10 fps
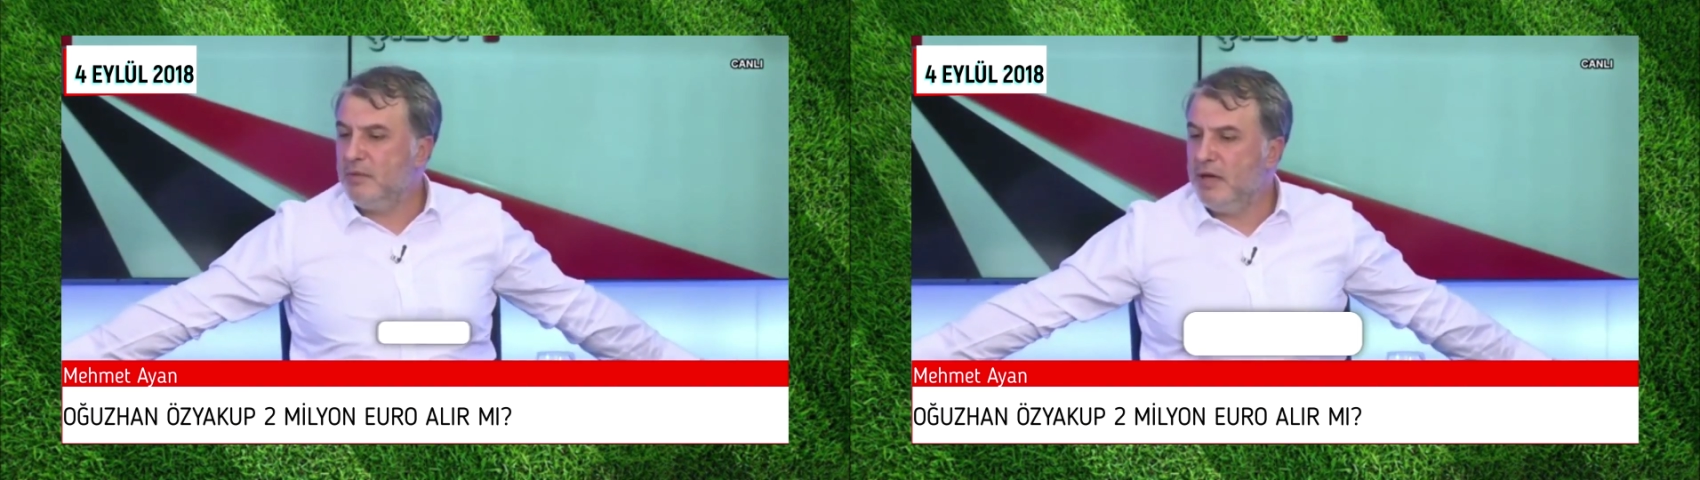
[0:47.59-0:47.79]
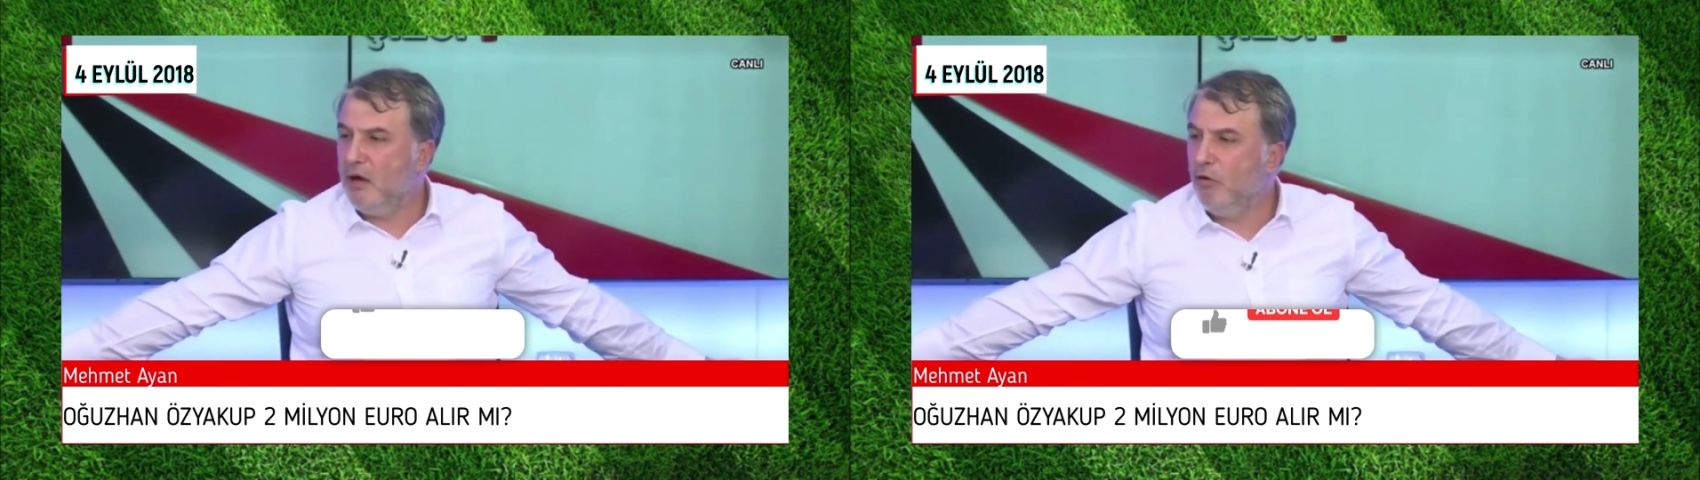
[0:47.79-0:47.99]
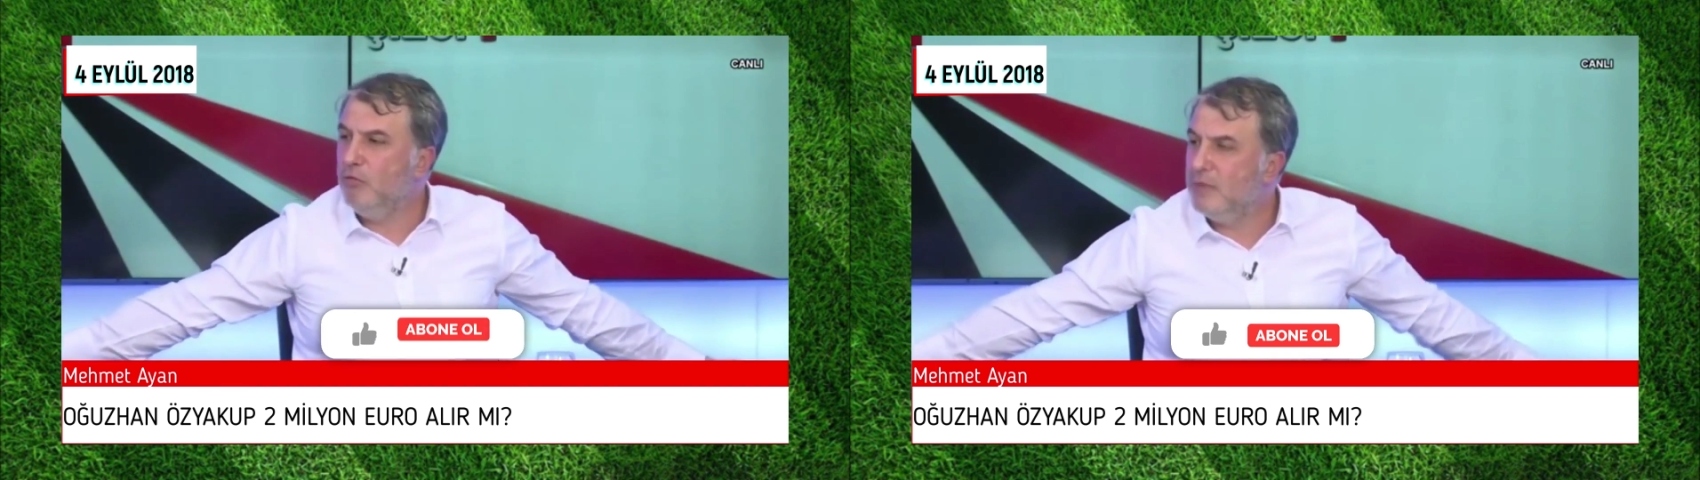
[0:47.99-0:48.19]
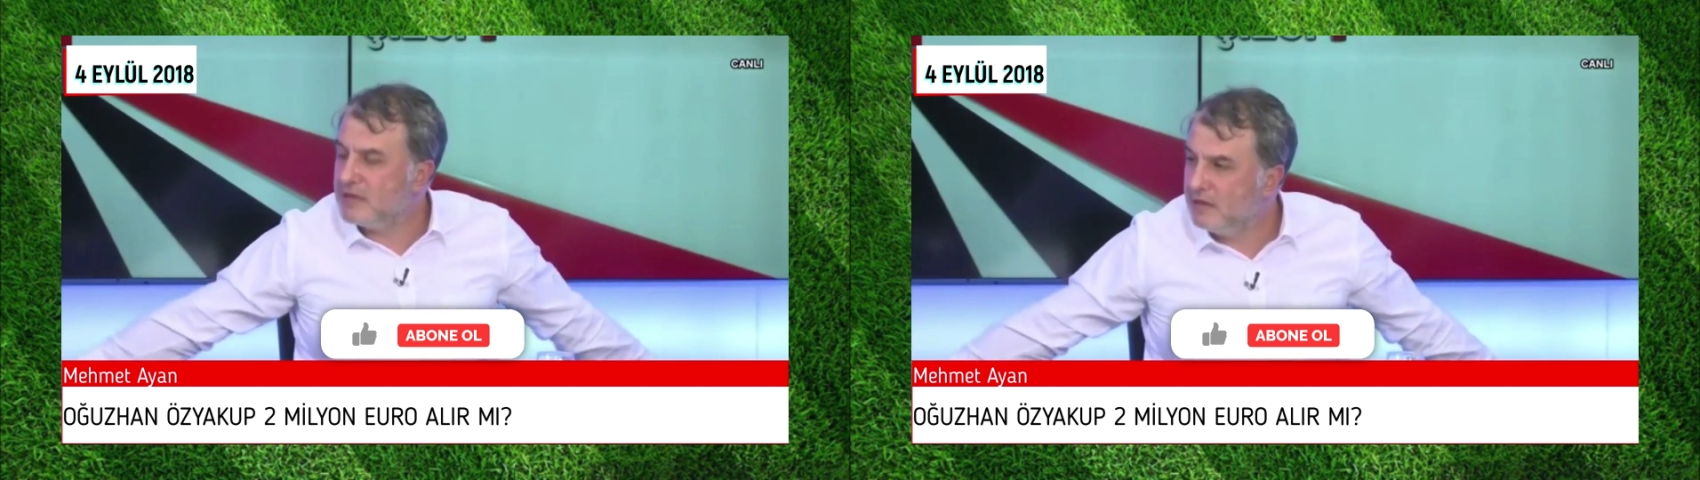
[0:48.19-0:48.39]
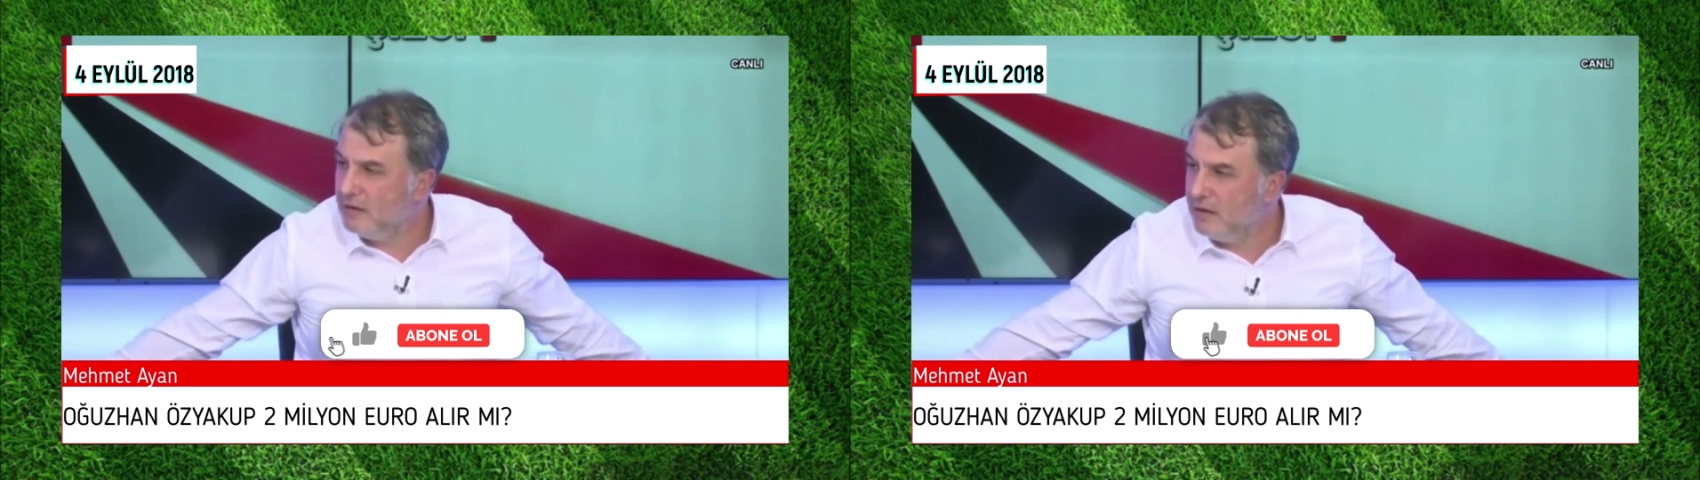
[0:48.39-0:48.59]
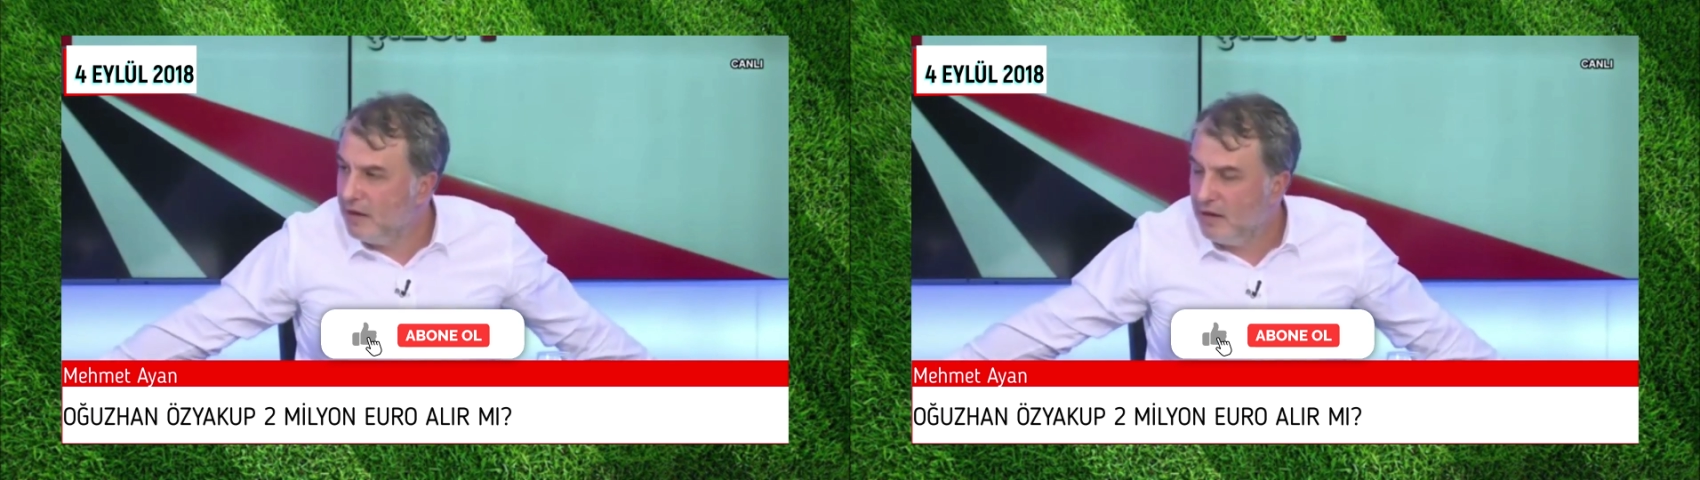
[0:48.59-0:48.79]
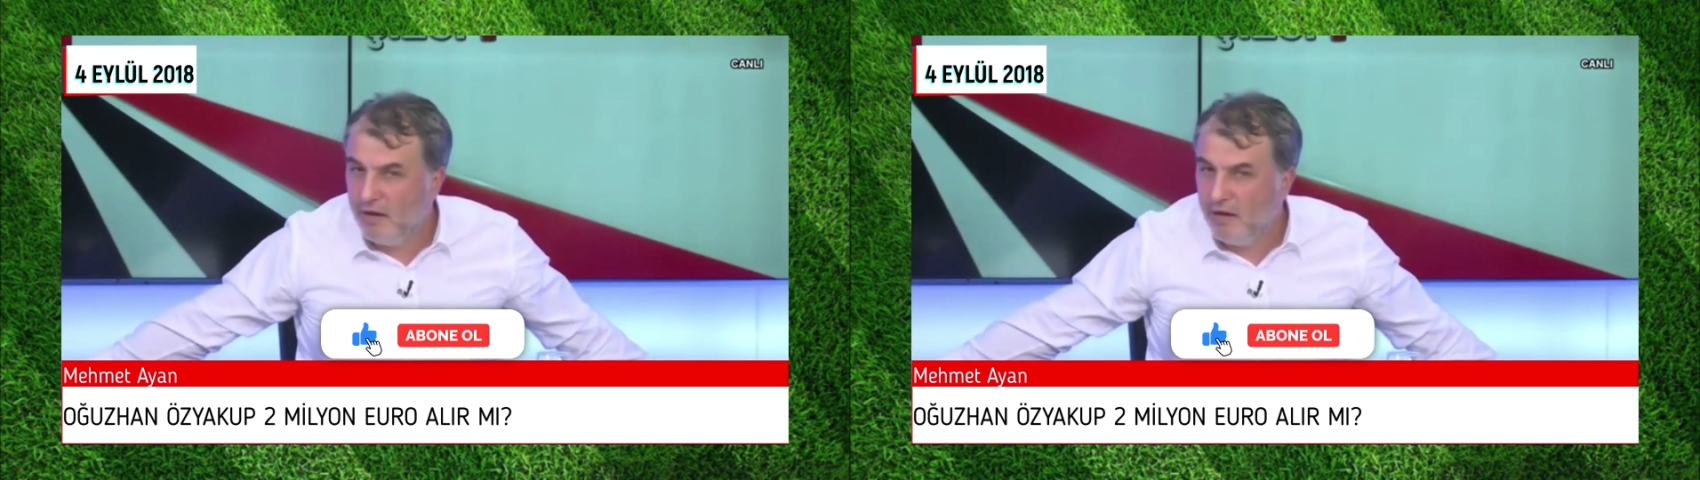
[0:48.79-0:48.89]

bela olmasın diye.